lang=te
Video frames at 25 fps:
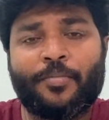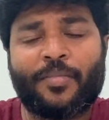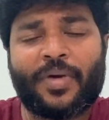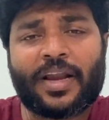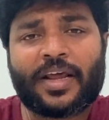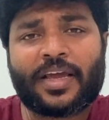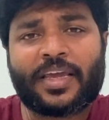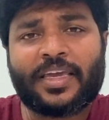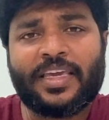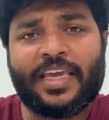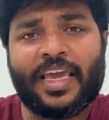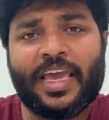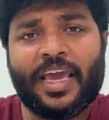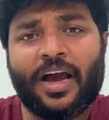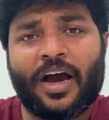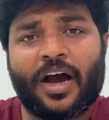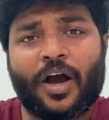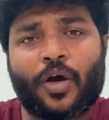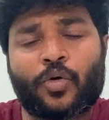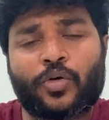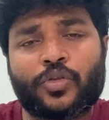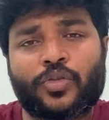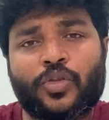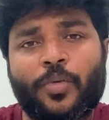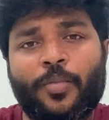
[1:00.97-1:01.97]
మనకి ఏ
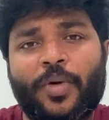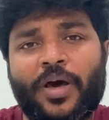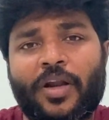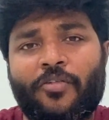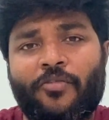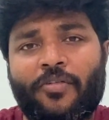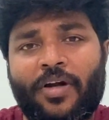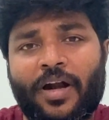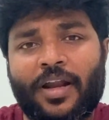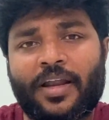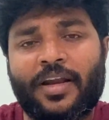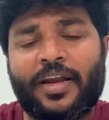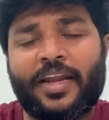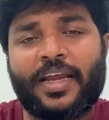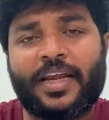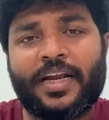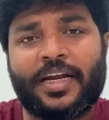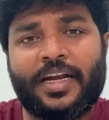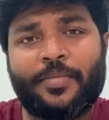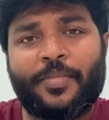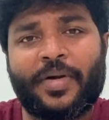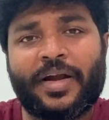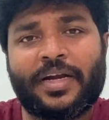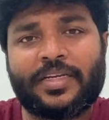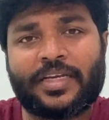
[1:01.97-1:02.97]
హక్కుతో మనం వాళ్ళని
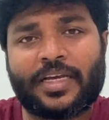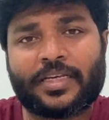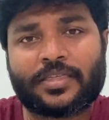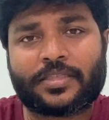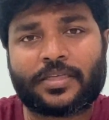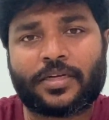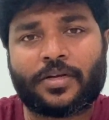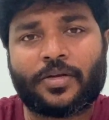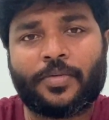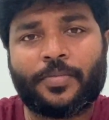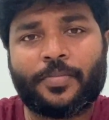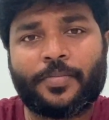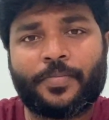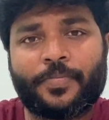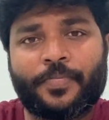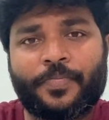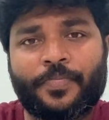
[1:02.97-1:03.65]
డిమాండ్ చేస్తున్నాం